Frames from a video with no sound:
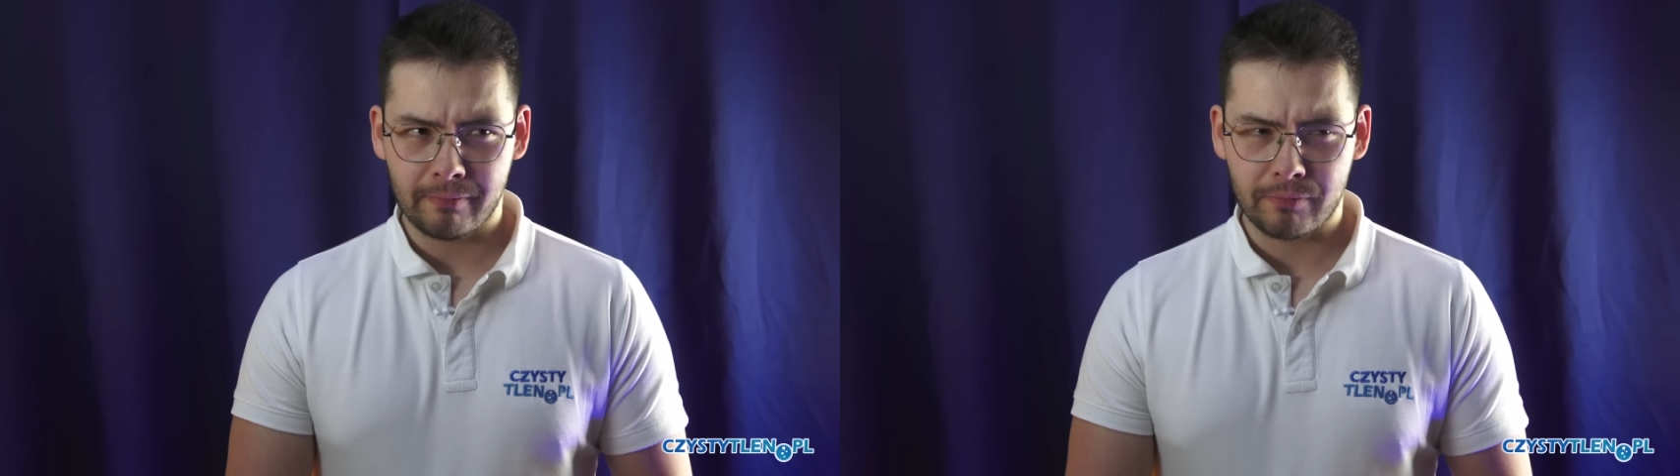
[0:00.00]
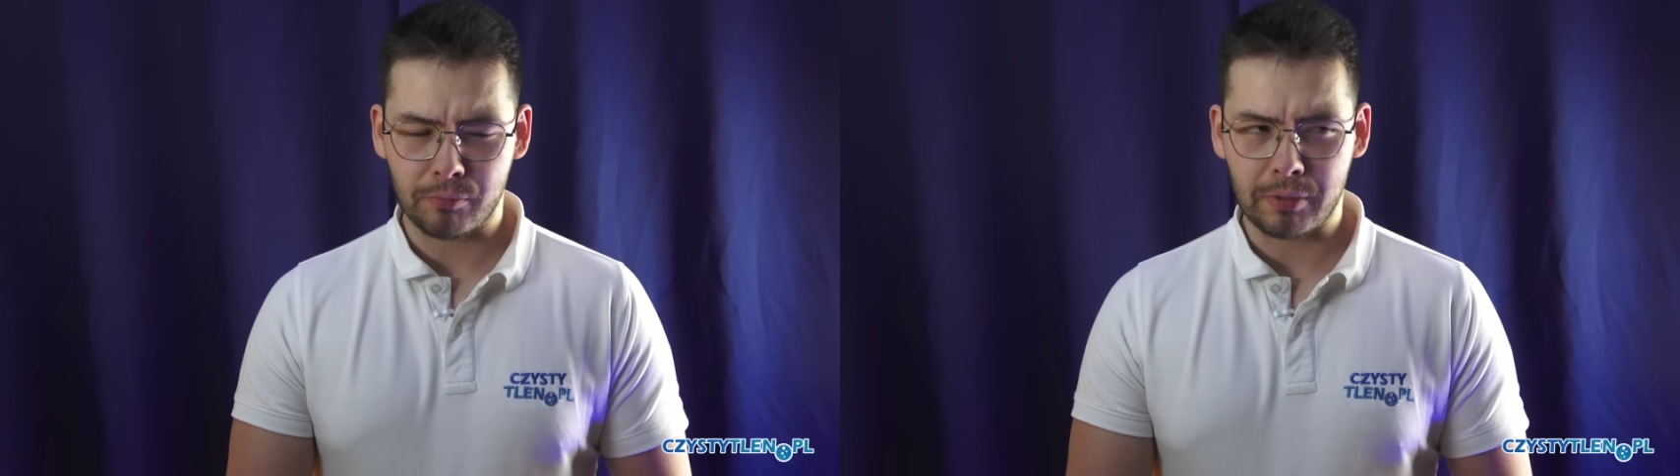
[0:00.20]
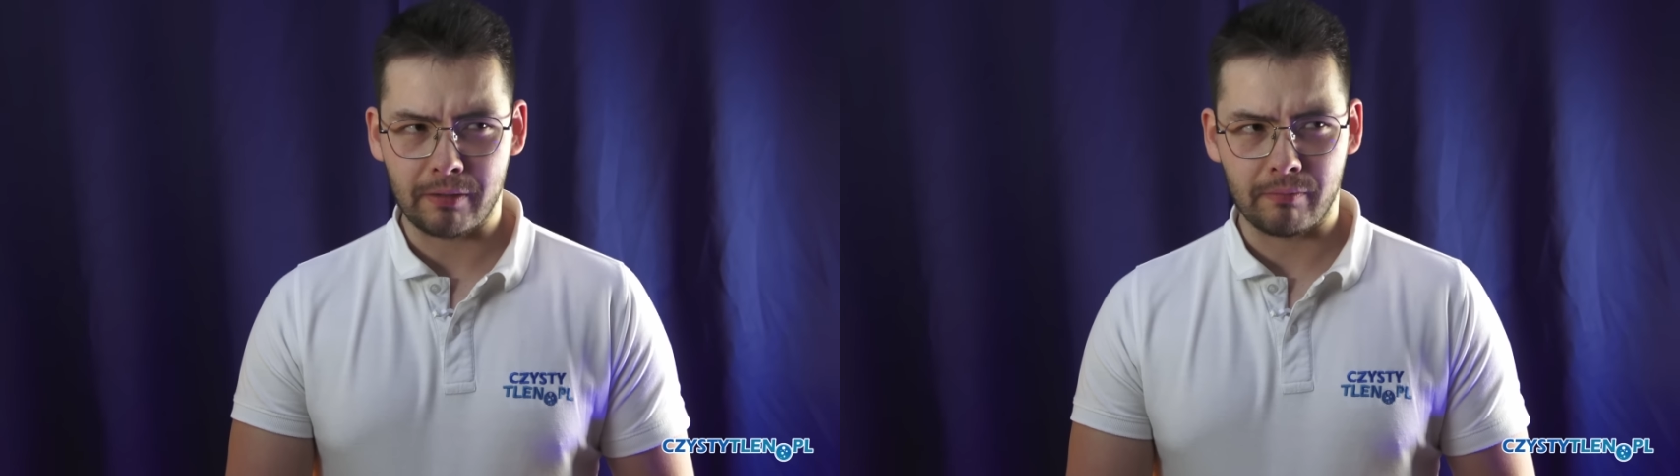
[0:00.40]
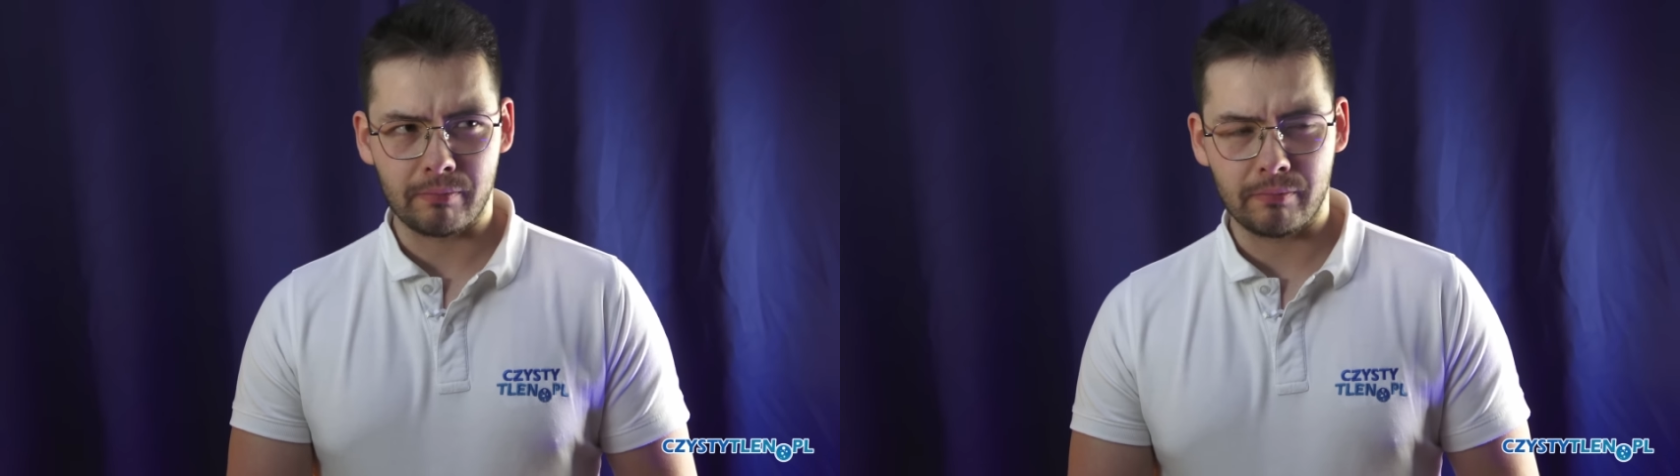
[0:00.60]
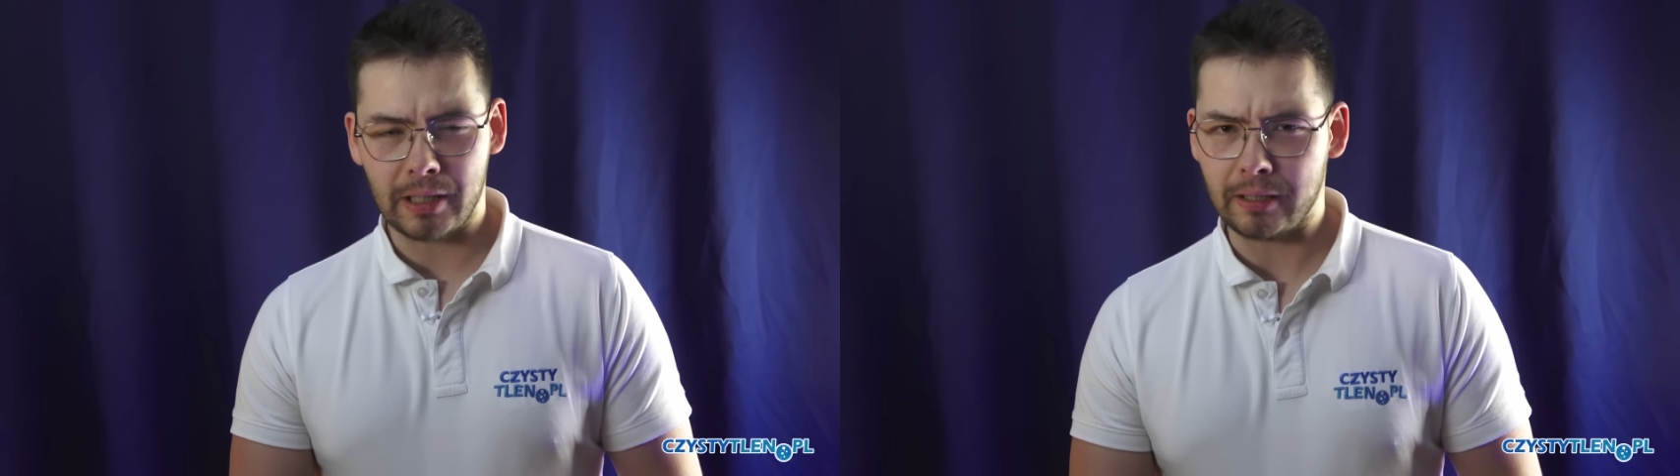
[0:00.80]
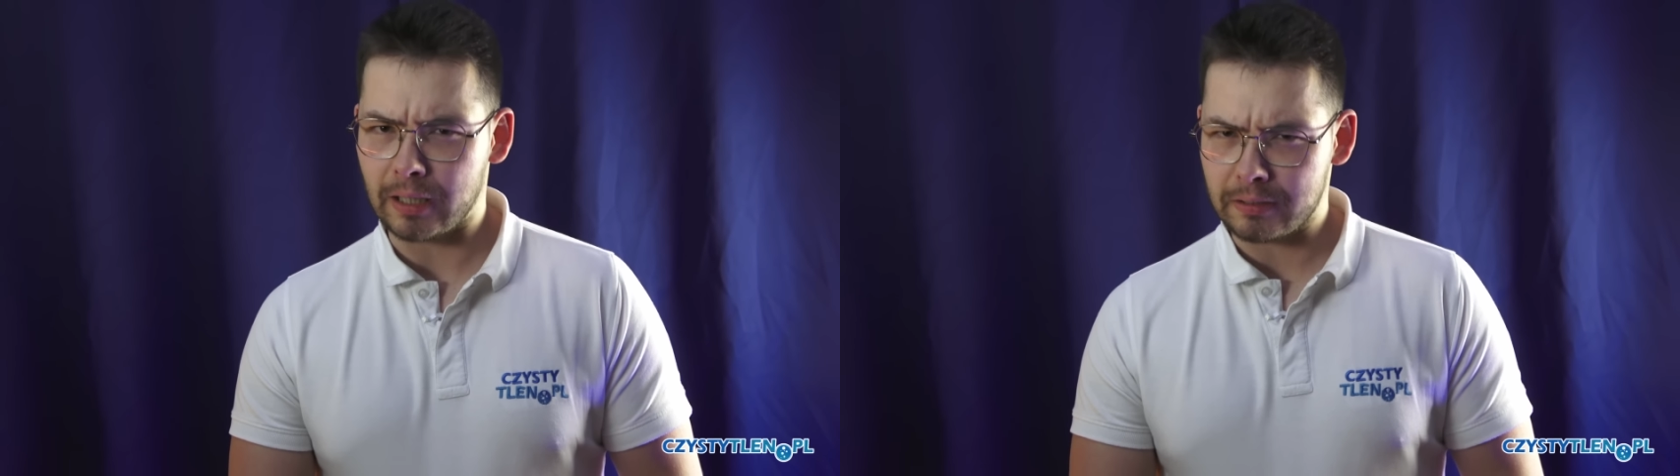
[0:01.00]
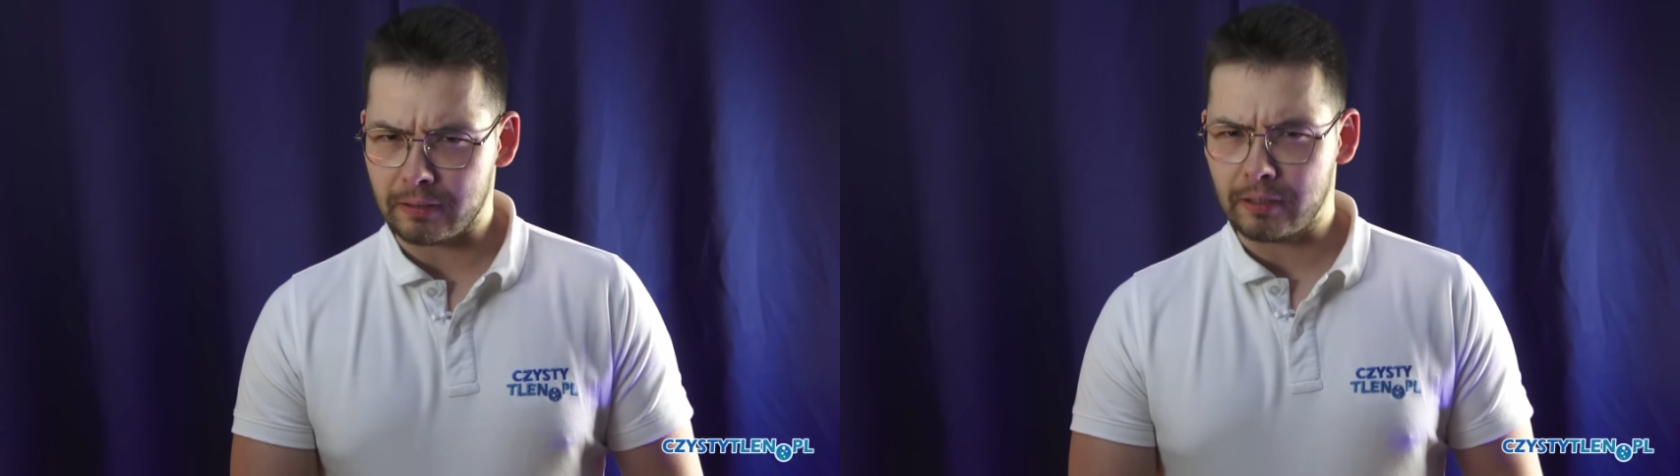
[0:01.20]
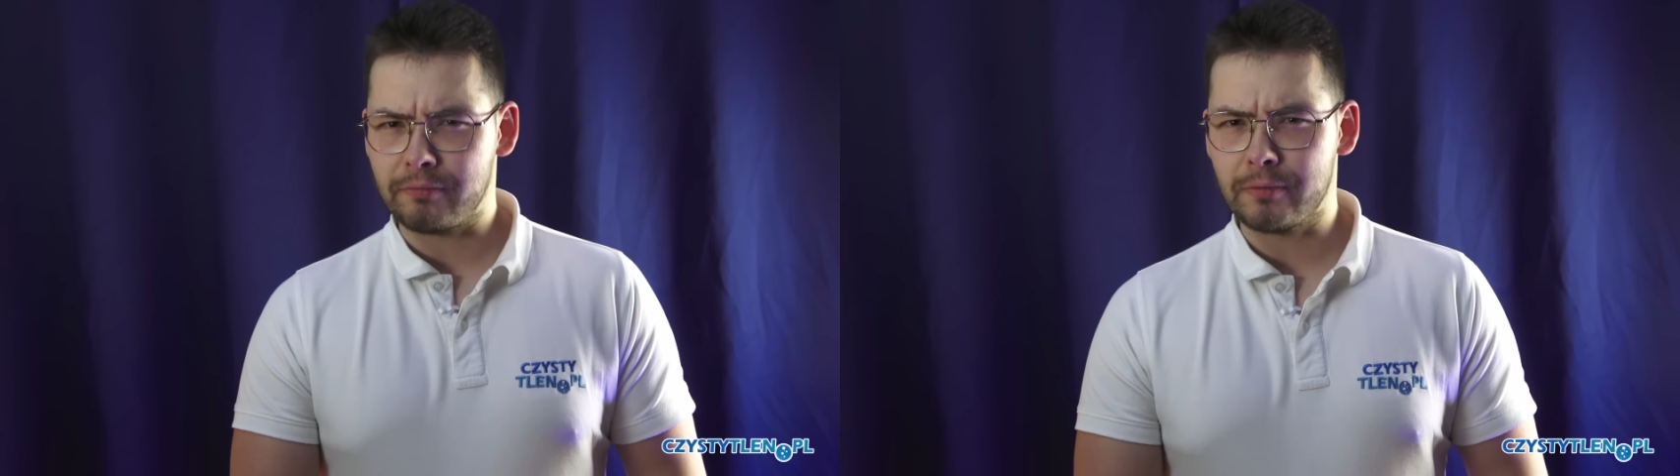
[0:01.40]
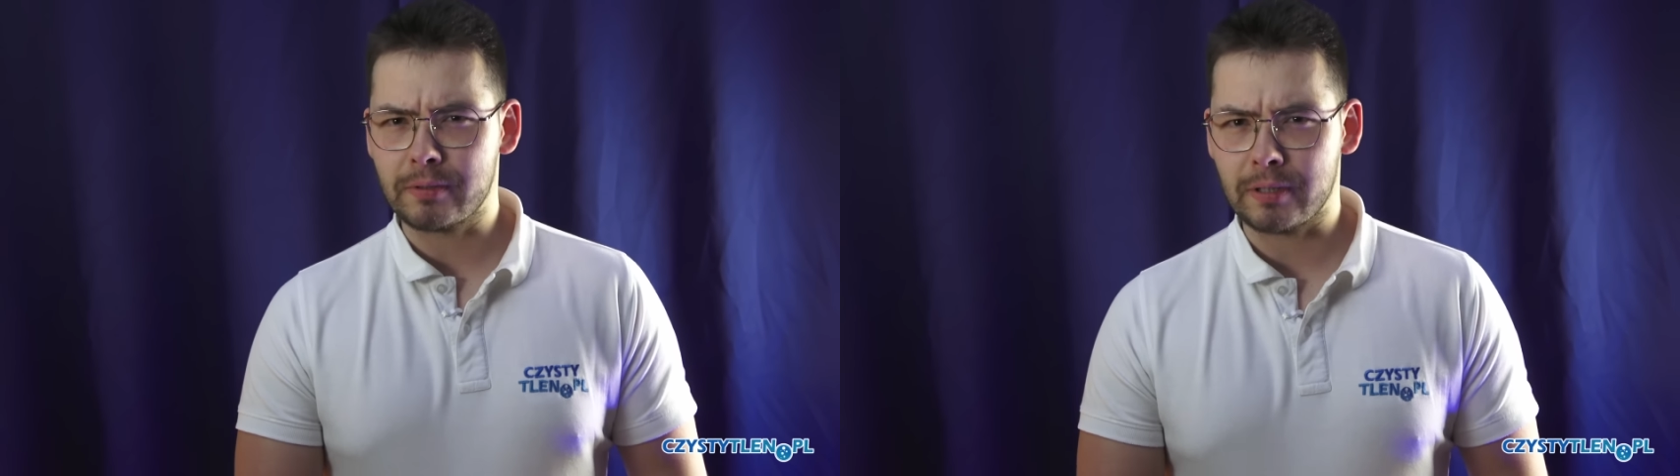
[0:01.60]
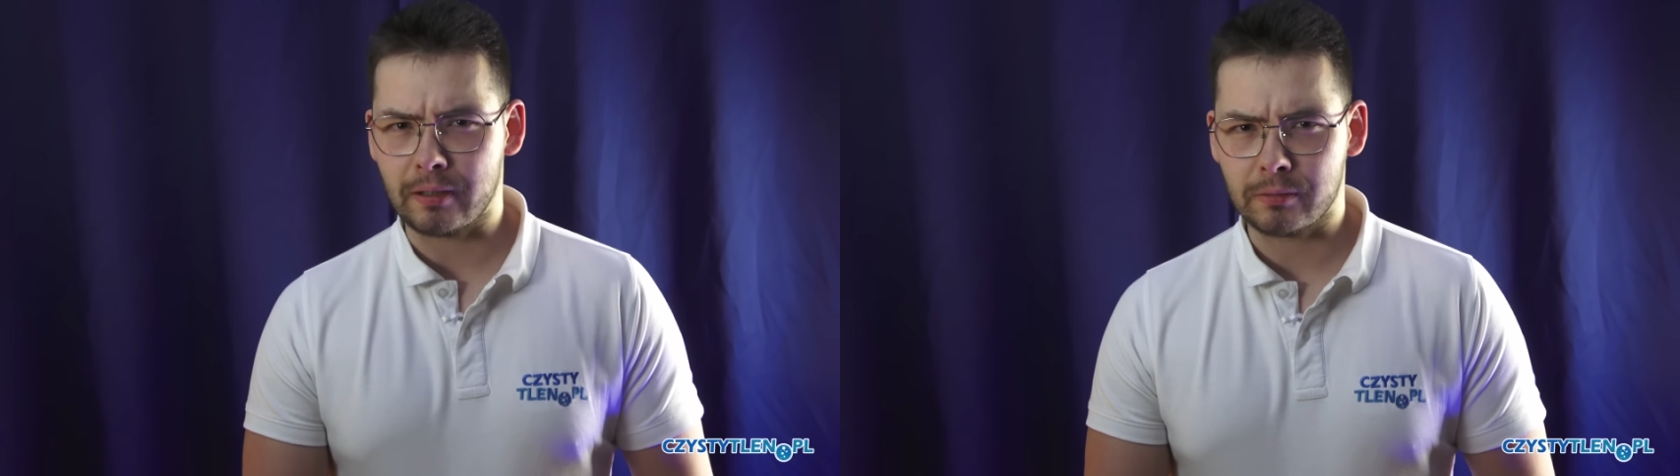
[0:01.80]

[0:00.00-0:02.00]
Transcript: W sumie jedna jest taka funkcja,